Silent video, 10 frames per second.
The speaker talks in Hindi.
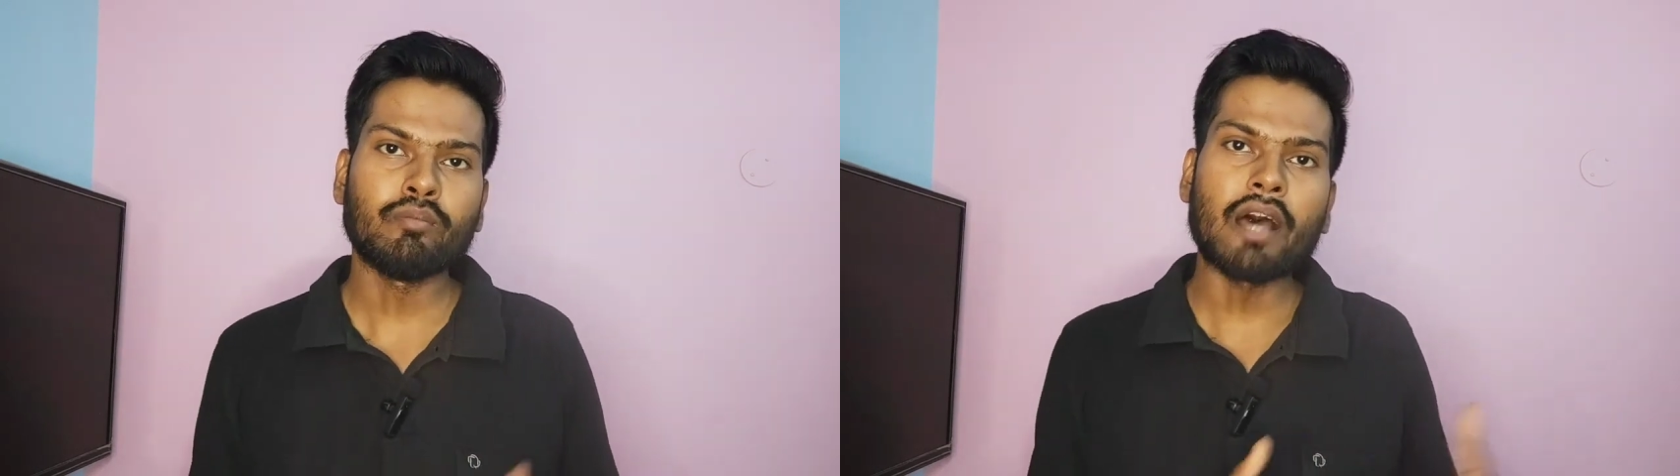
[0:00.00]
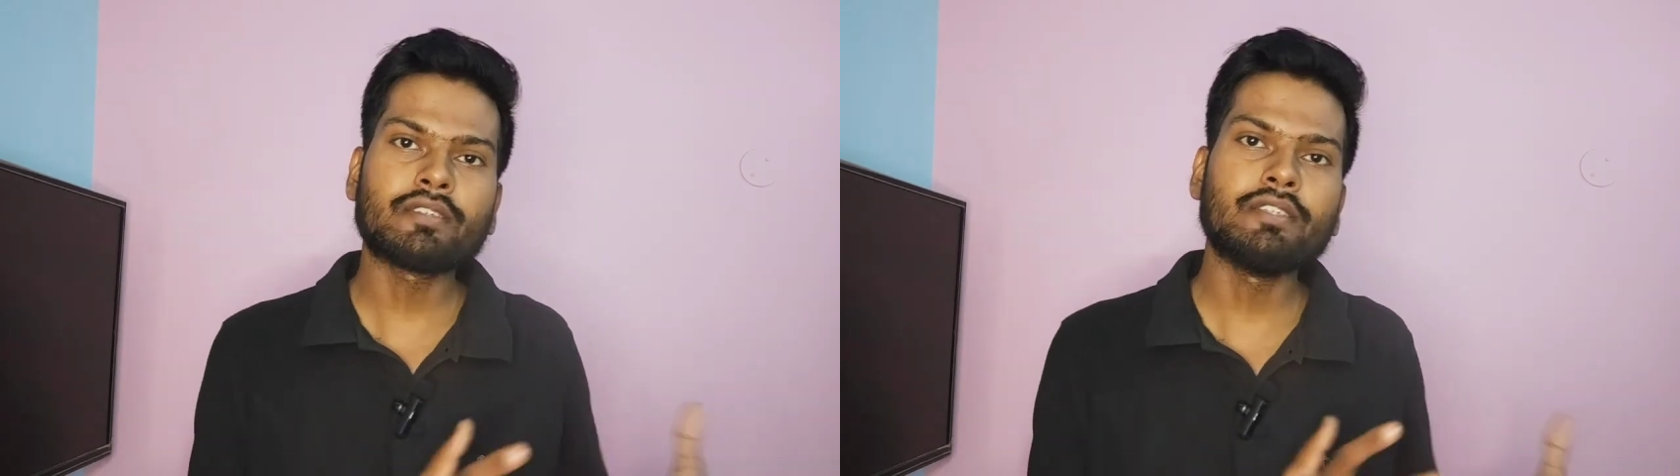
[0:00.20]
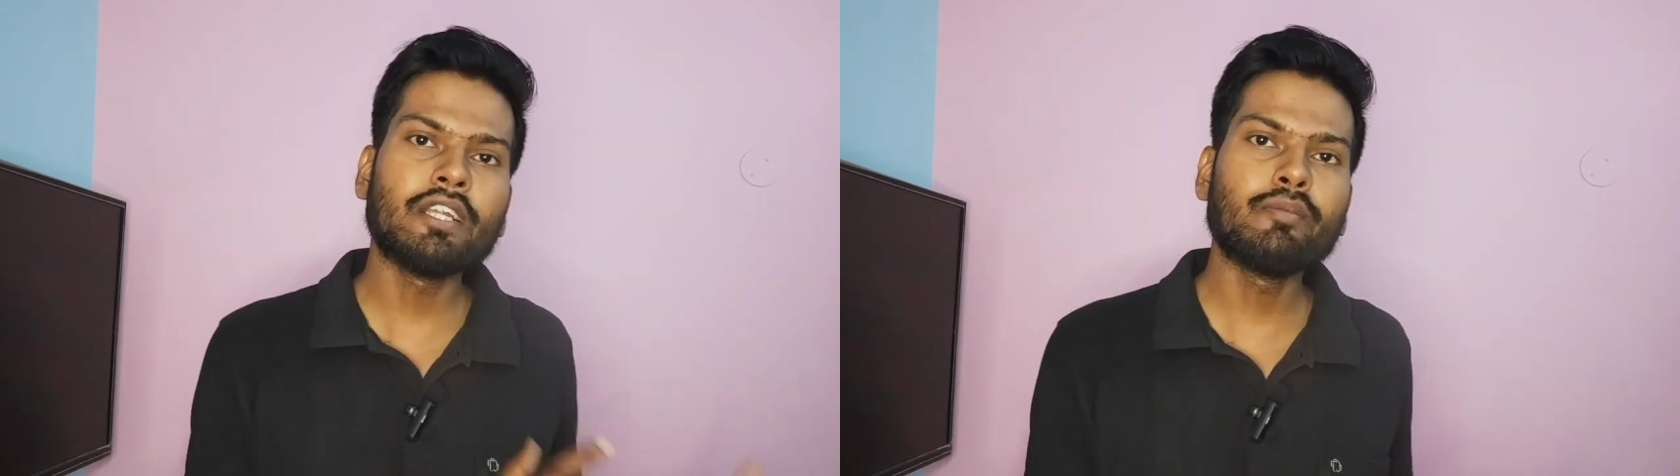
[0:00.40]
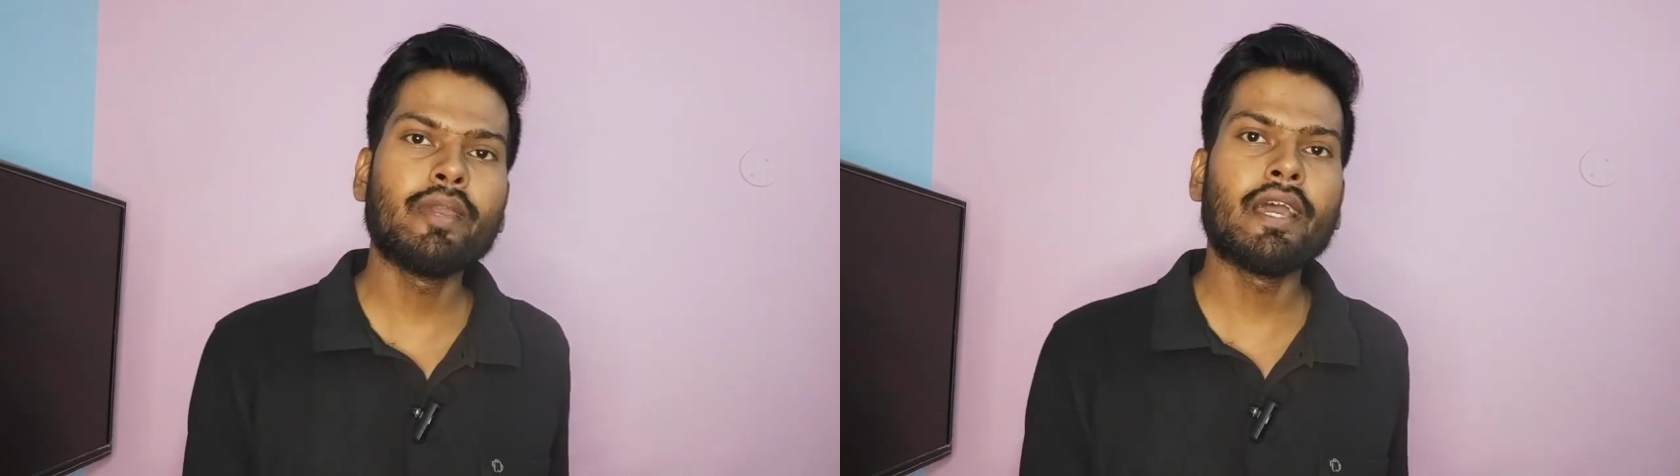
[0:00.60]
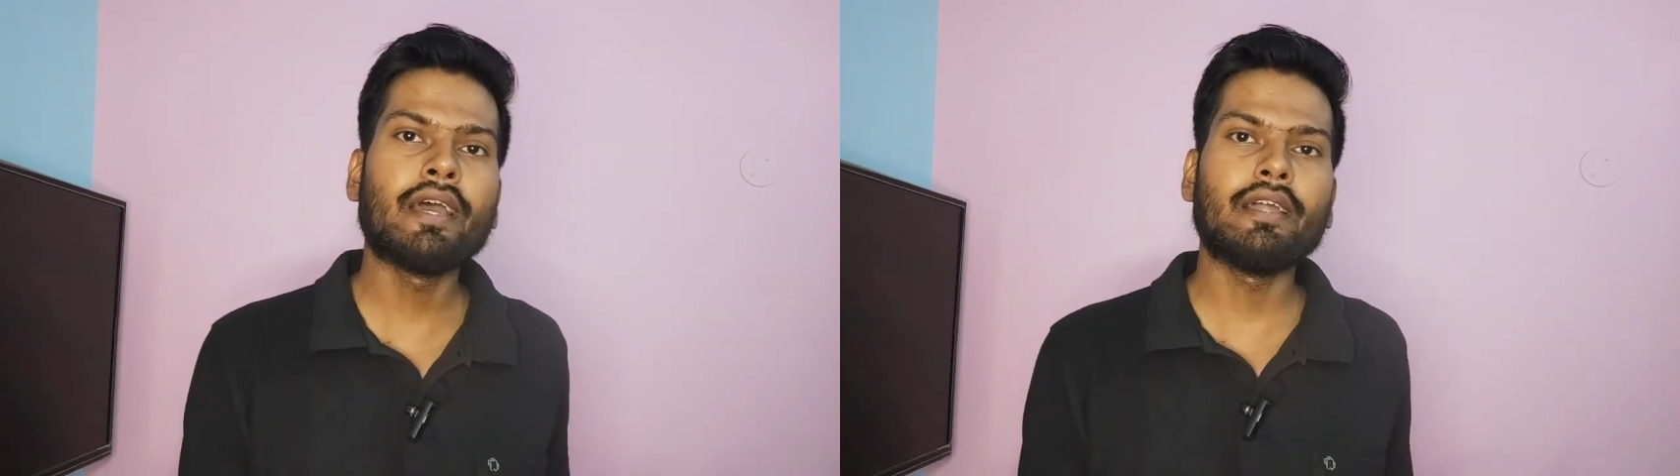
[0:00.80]
पास रिजल्ट
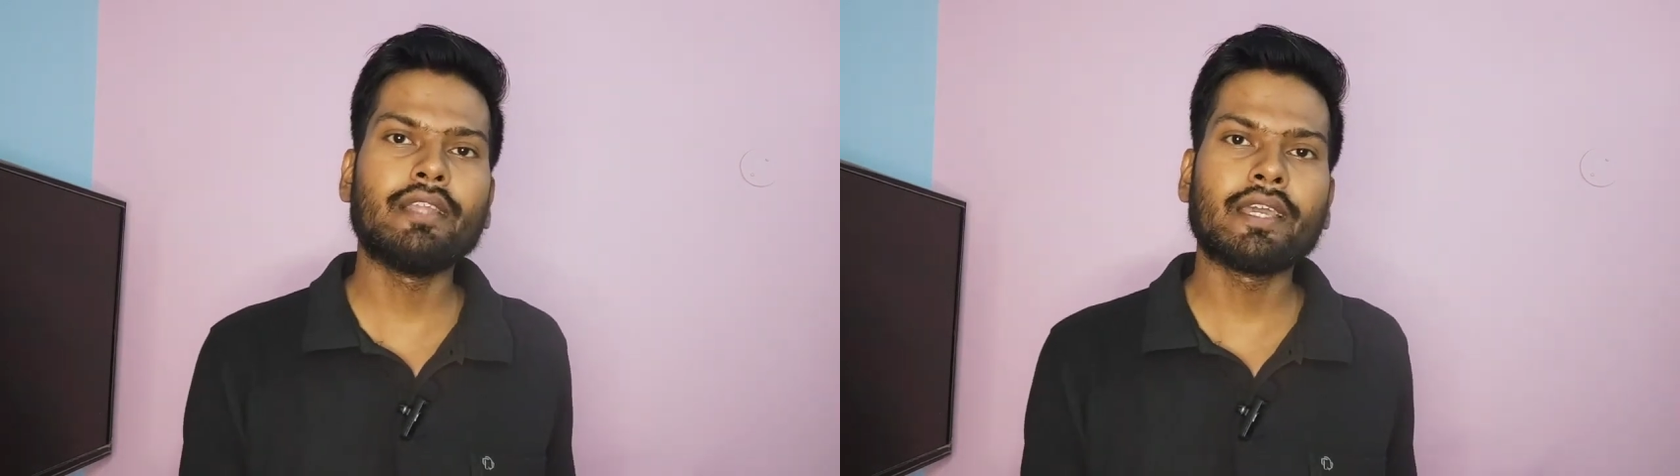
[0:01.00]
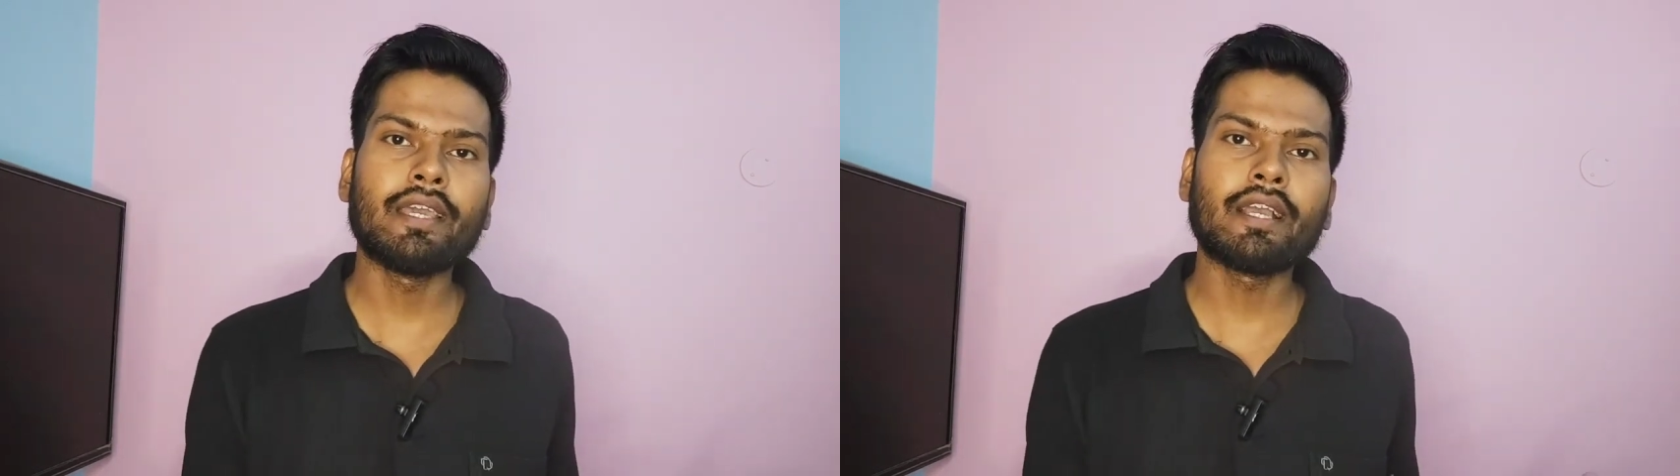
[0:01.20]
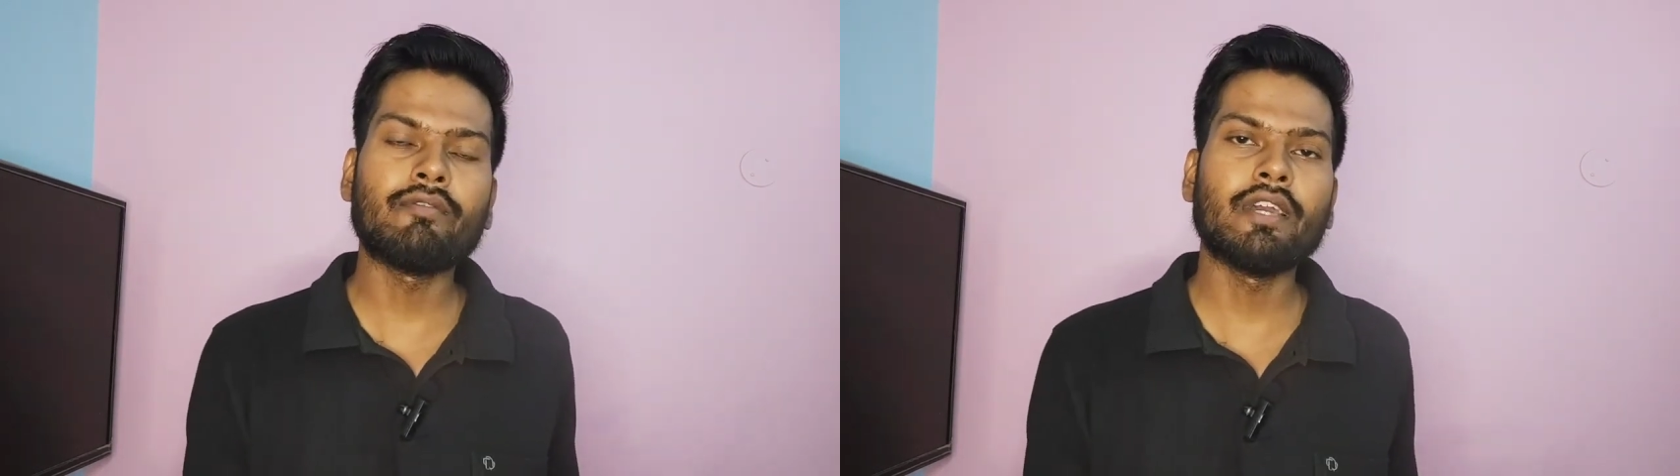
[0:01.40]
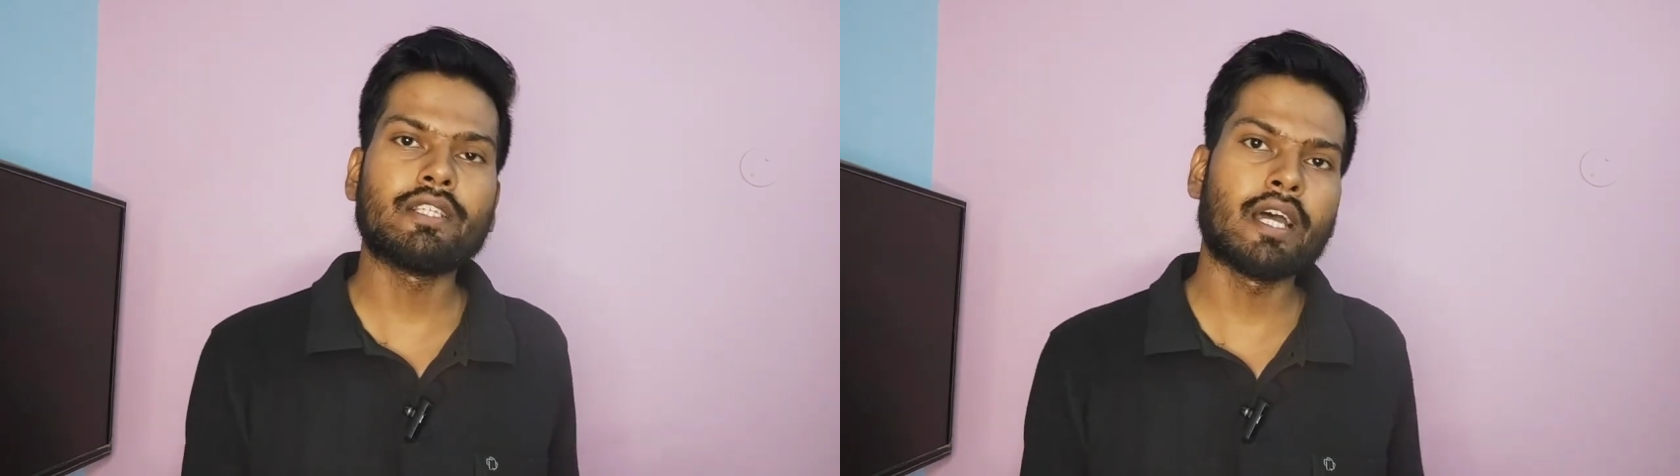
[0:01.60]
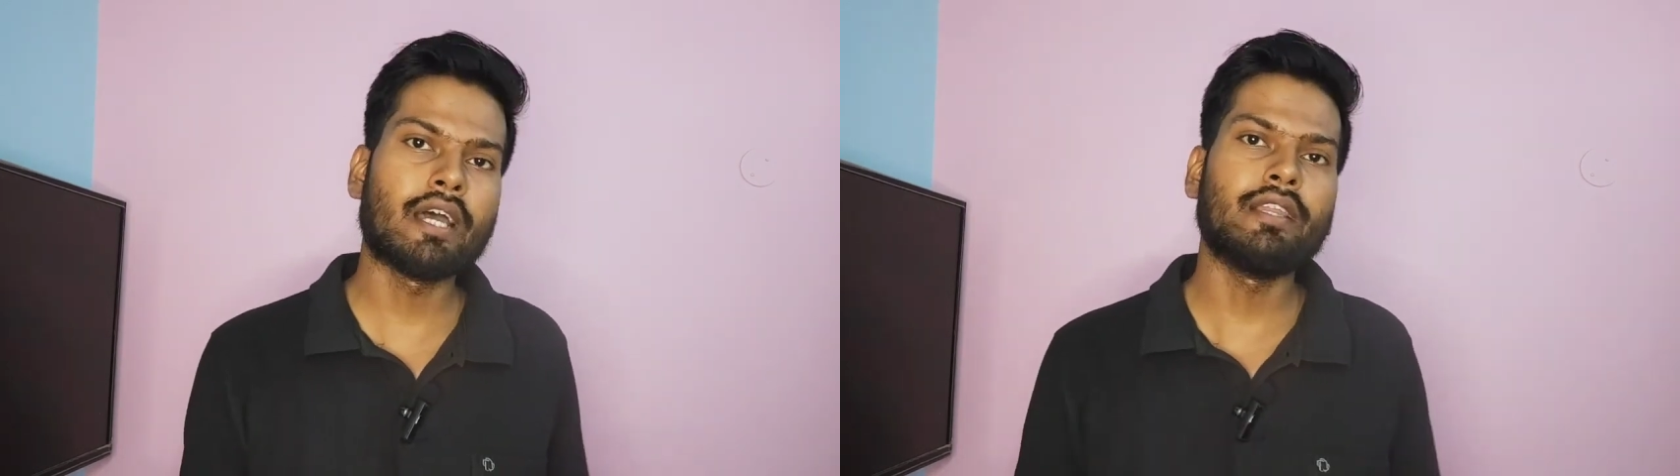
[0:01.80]
भी है देखिए काफी
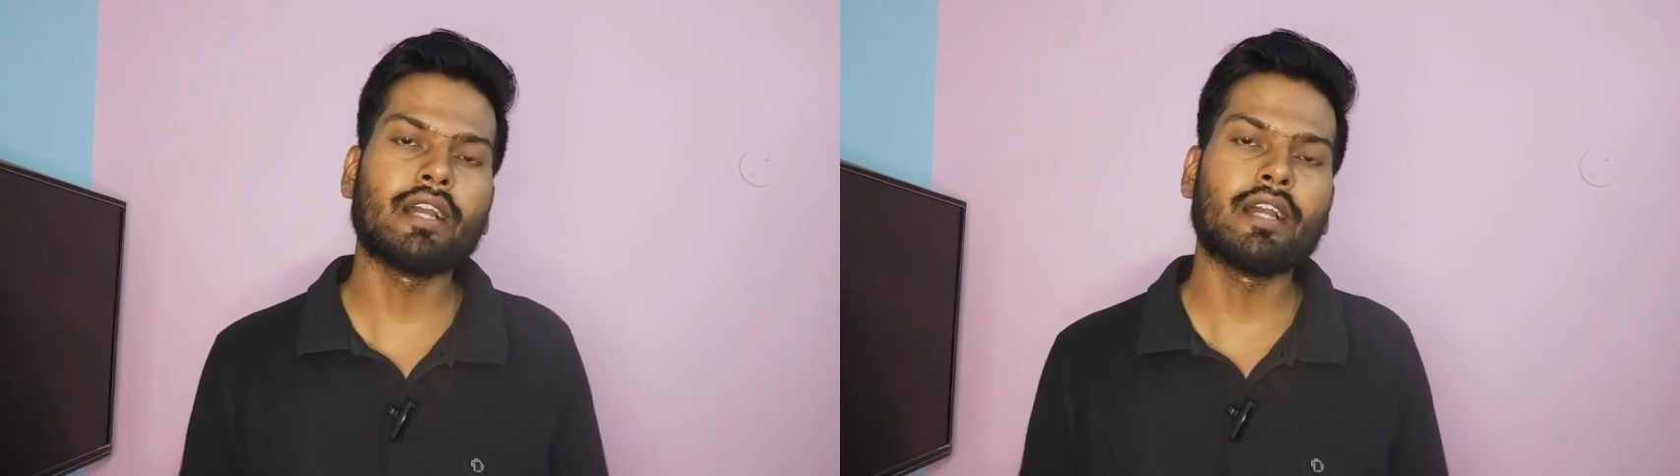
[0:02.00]
अच्छा